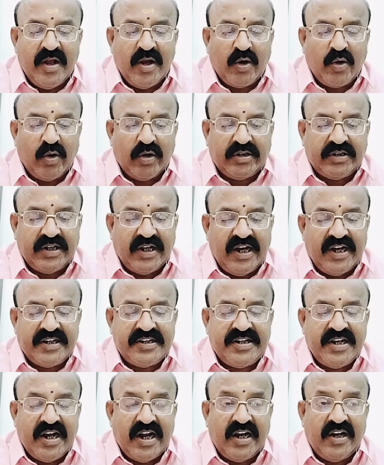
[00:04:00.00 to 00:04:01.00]
కొత్త
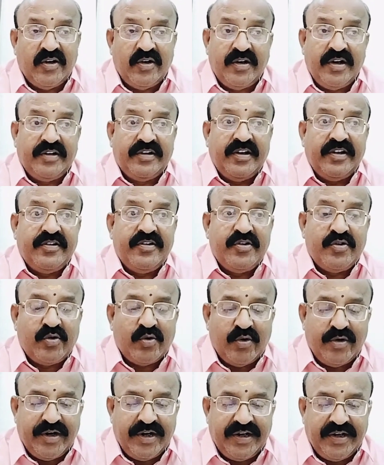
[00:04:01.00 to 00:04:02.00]
లక్ష్యాలను
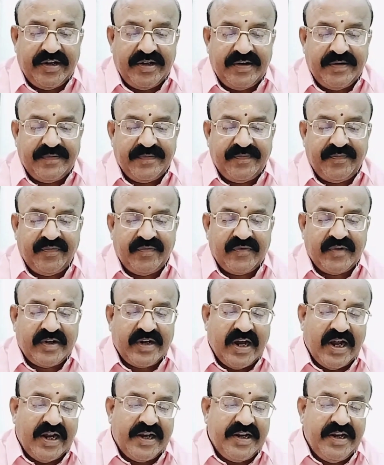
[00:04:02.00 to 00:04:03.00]
నిర్దేశించుకోండి
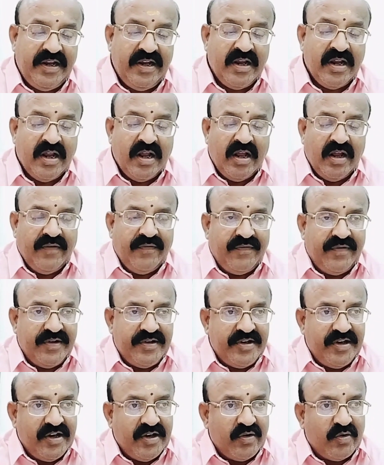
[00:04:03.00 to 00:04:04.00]
కానీ
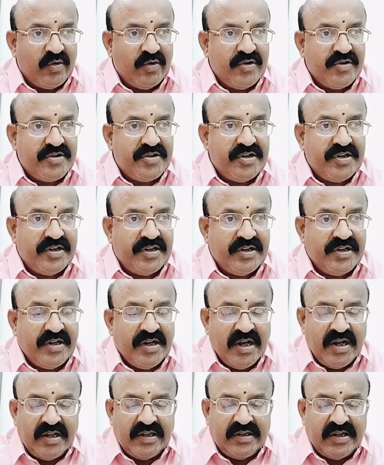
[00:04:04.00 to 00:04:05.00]
విజయం గురించి
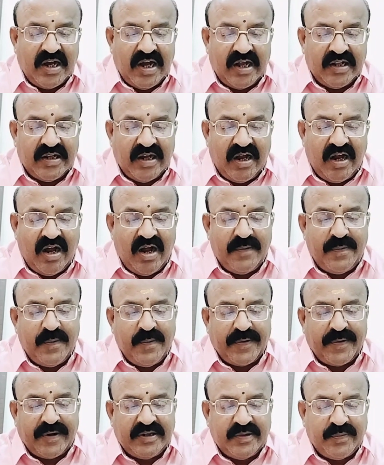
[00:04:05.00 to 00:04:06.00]
దాదాపు
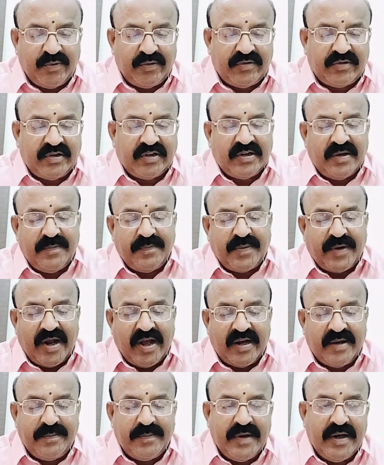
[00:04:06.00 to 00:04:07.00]
ప్రతి పుస్తకం
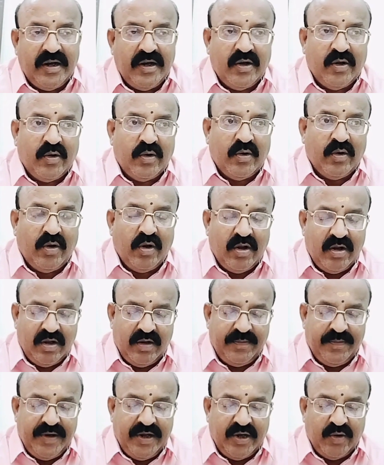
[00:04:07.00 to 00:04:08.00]
ప్రారంభంలో
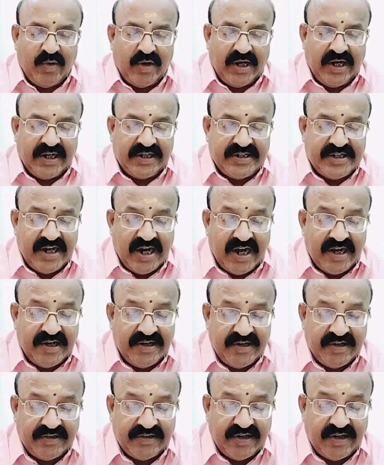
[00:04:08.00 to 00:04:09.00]
మీరు ఒక లక్ష్యాన్ని
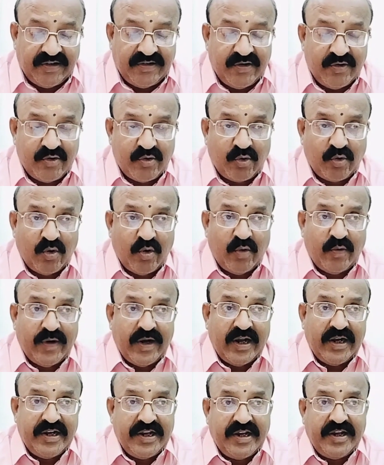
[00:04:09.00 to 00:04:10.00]

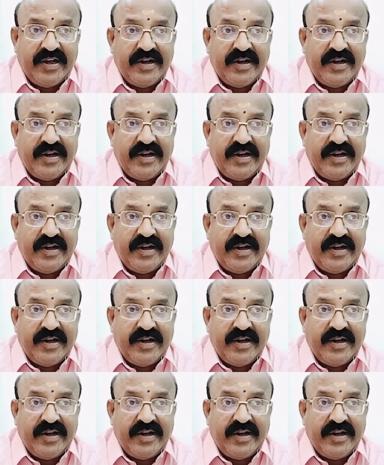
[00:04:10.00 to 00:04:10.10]
నిర్దేశించుకోవాలి